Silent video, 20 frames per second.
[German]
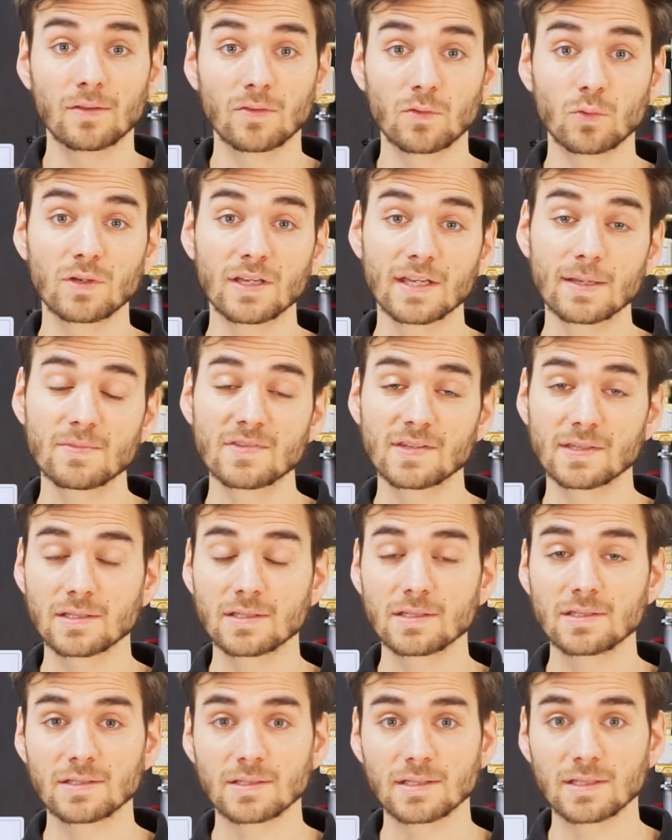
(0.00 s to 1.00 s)
Zudem
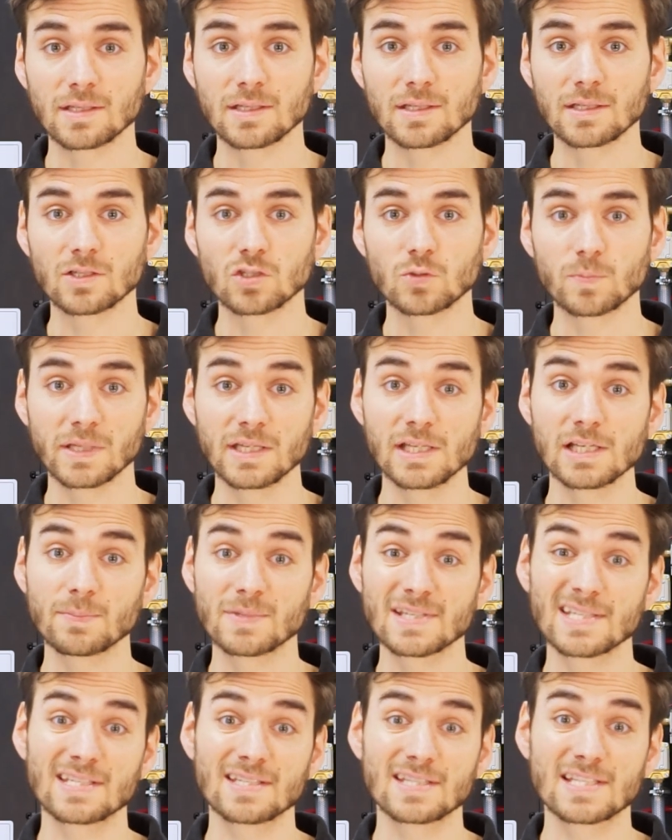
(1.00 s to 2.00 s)
sind die Spindeln
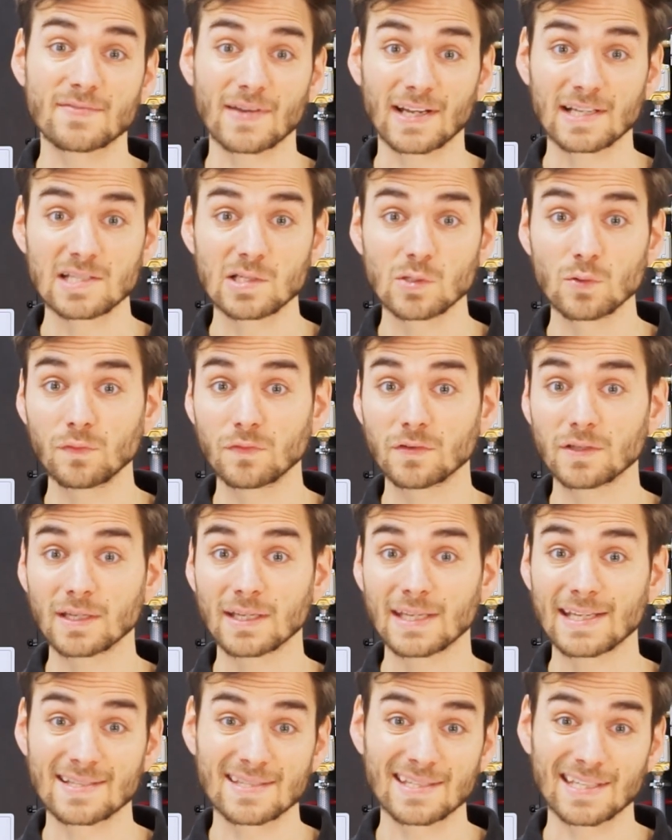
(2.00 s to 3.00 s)
mit
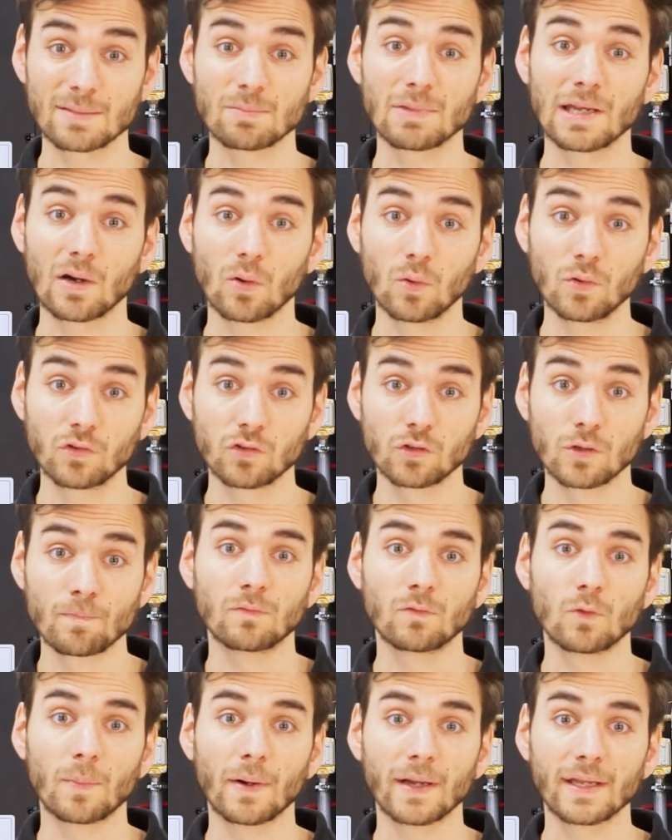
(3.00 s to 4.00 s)
Zwangslüfter extrem laut,
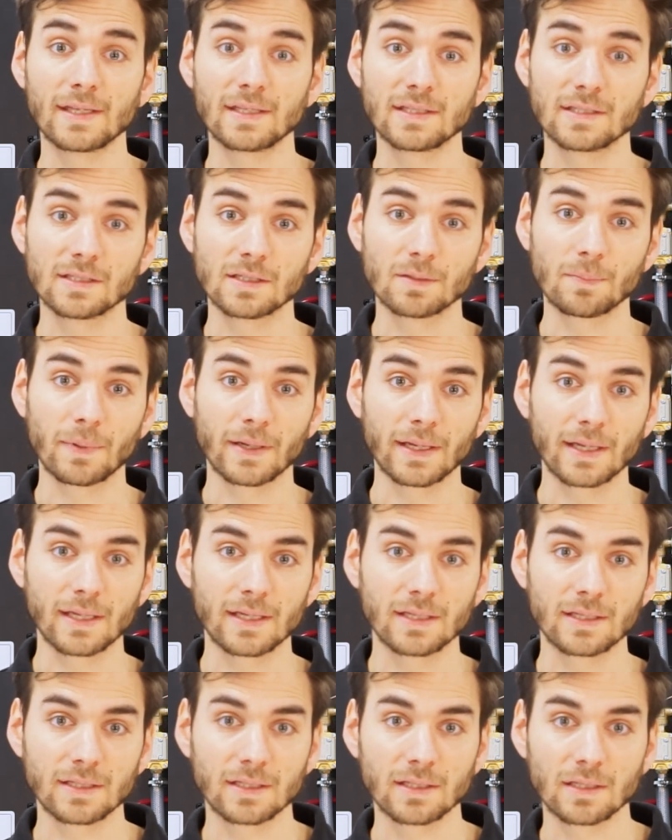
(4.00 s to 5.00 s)
wobei ihr
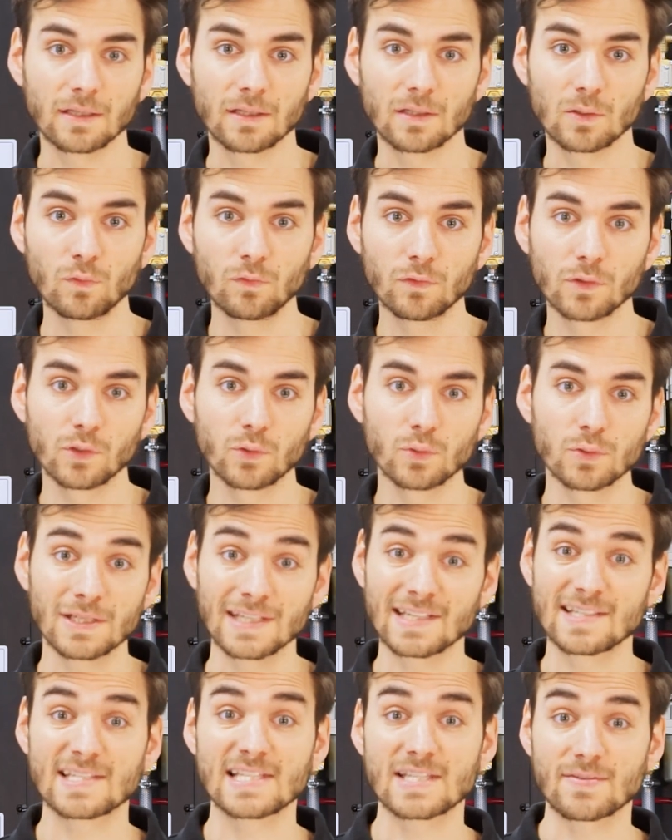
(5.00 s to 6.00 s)
bei den
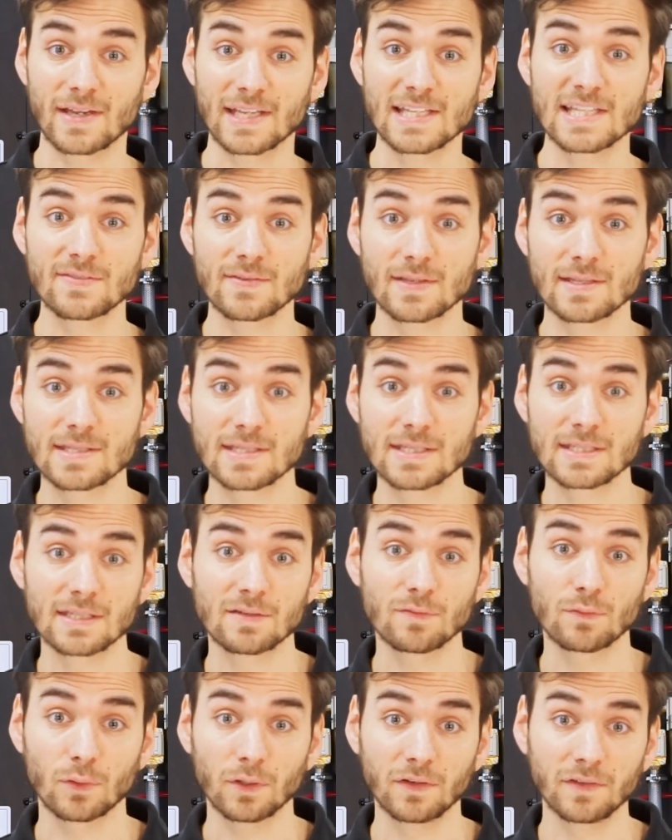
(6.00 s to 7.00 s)
luftgekühlten X22
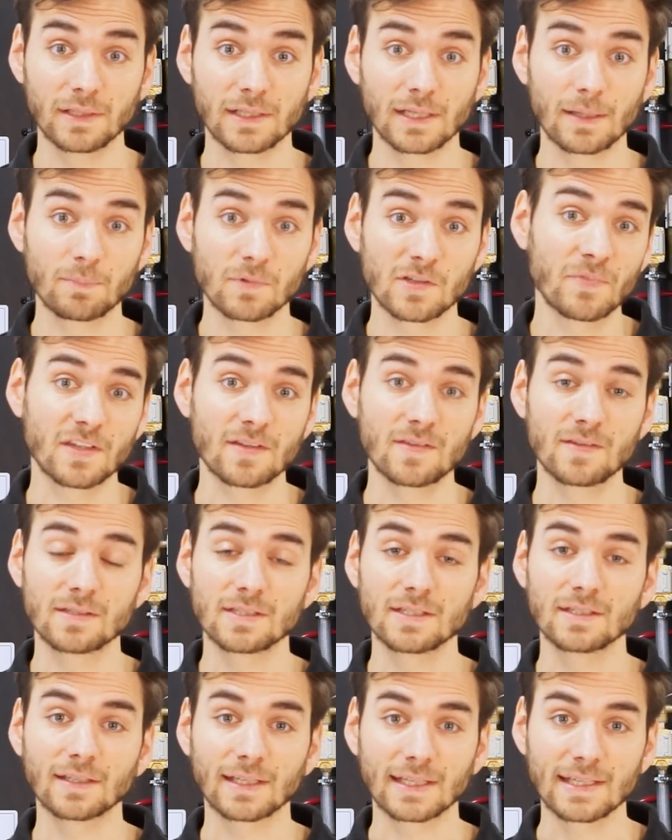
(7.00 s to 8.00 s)
den Vorteil habt, dass ihr
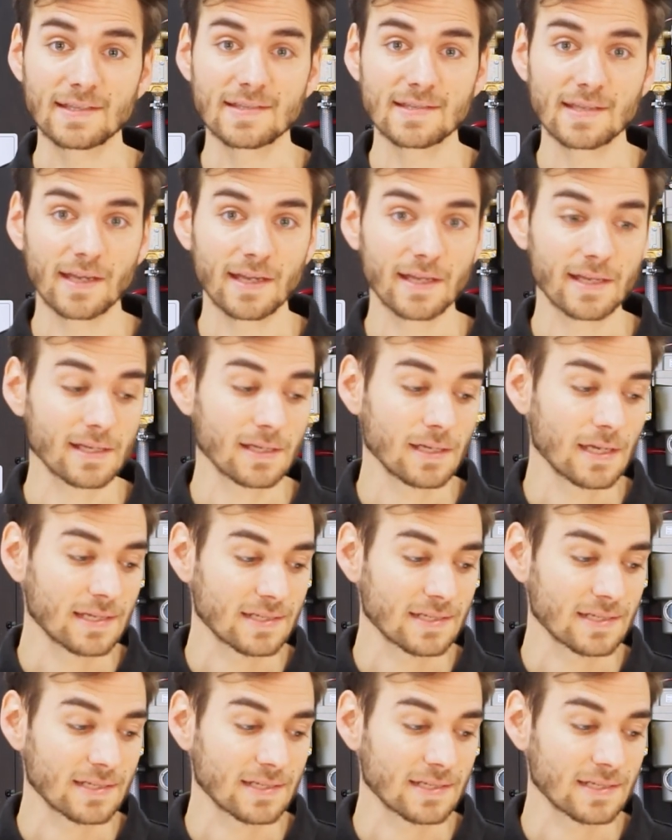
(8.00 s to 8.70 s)
die Drehzahl